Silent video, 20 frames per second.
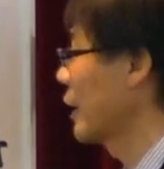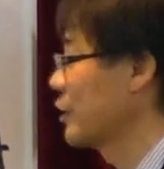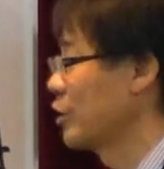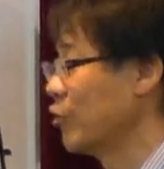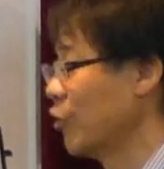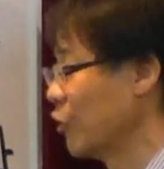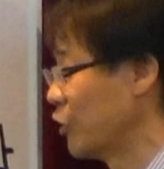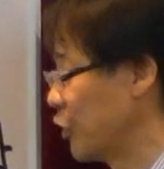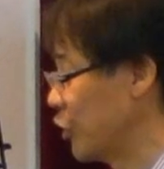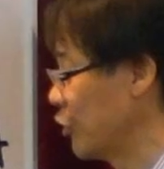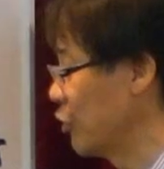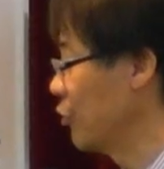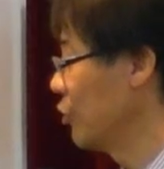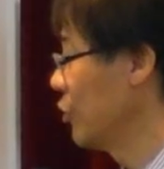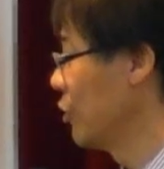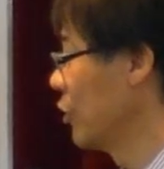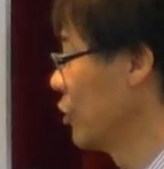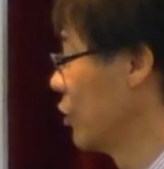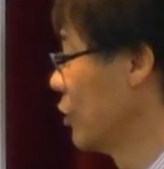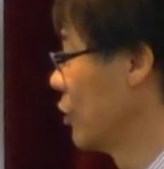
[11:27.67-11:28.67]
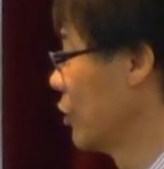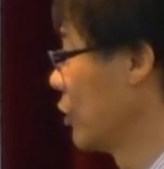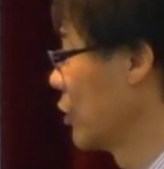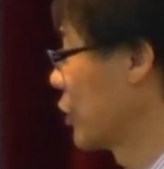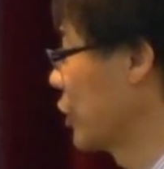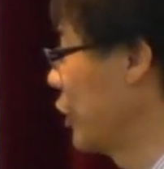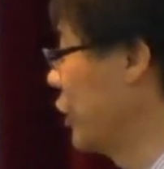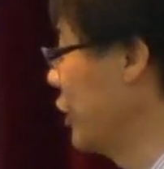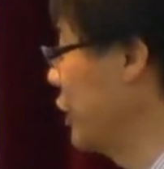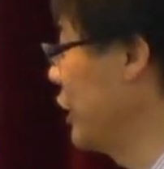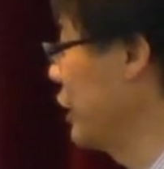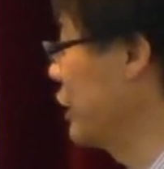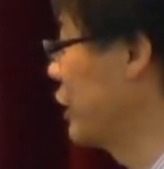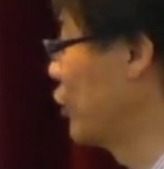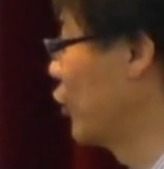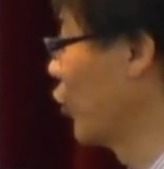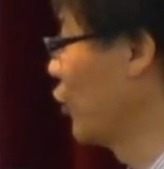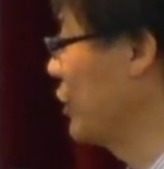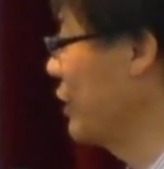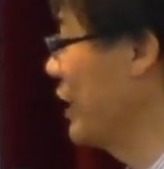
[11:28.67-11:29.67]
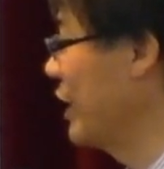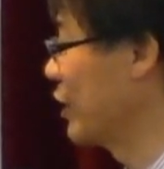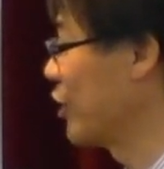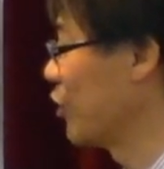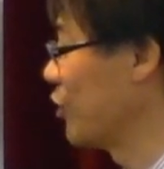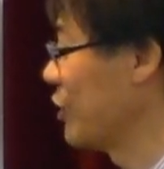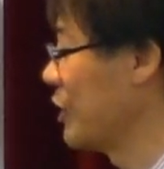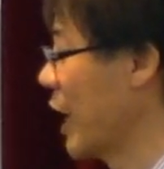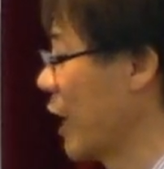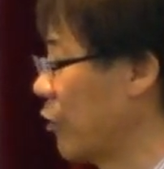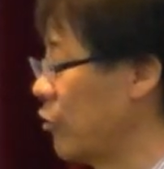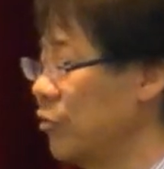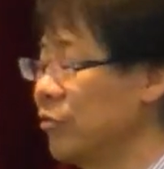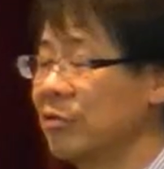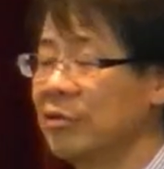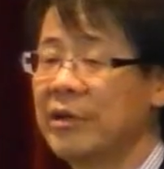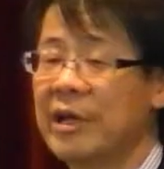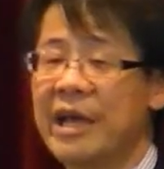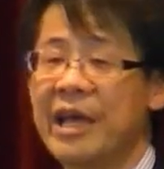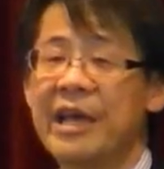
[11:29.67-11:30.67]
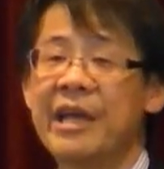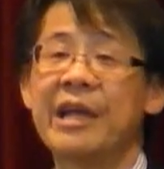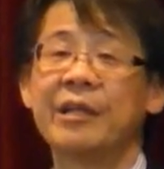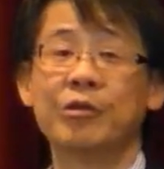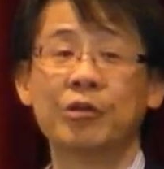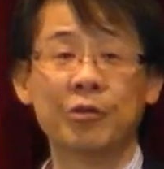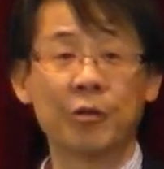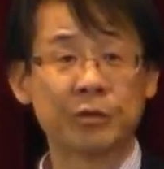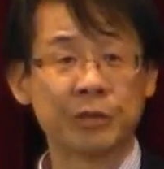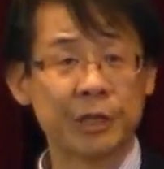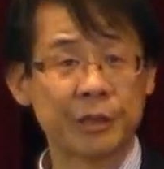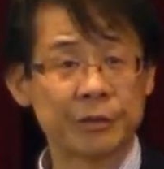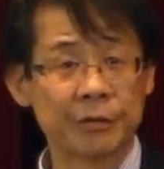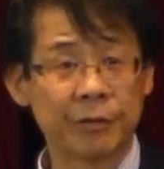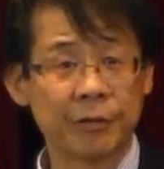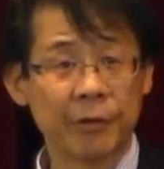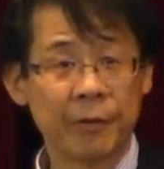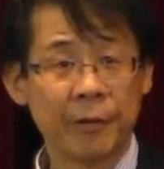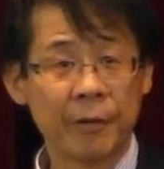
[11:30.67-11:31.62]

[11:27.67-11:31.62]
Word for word: たちの主キリストイエスにある永遠の命です